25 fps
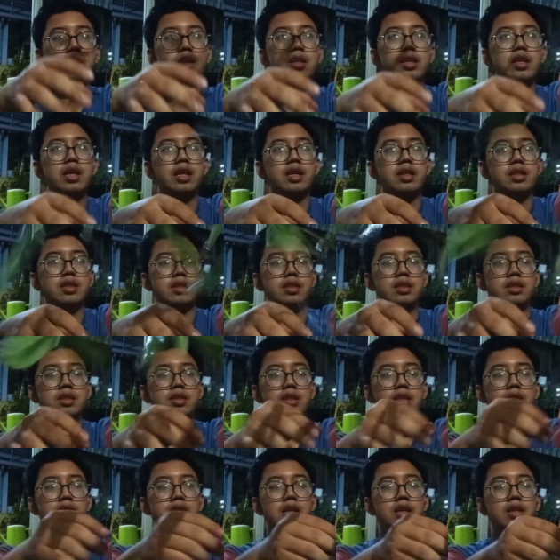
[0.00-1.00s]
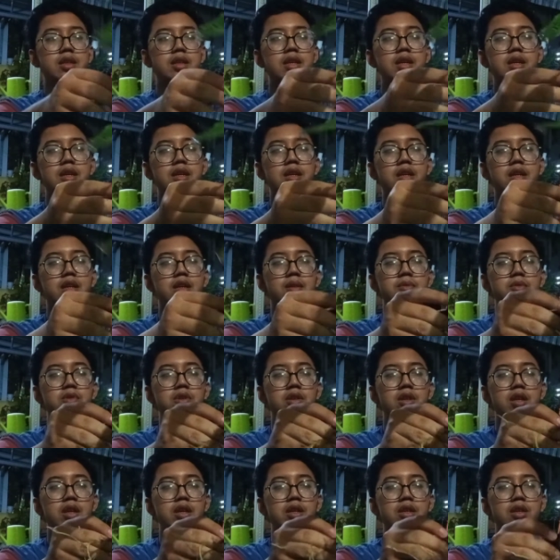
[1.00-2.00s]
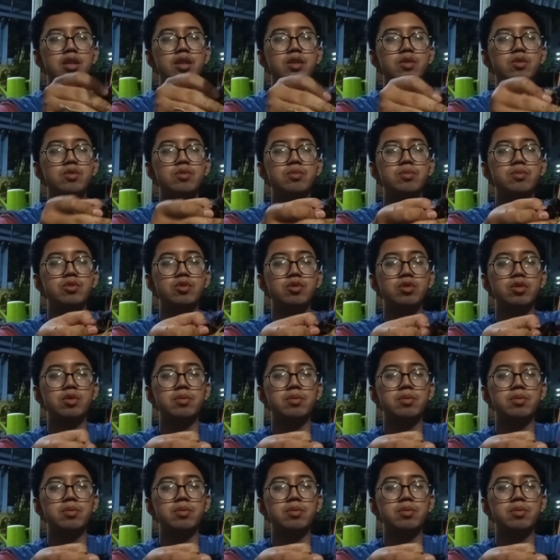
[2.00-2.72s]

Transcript: Dan ternyata alhamdulillahnya tumbuh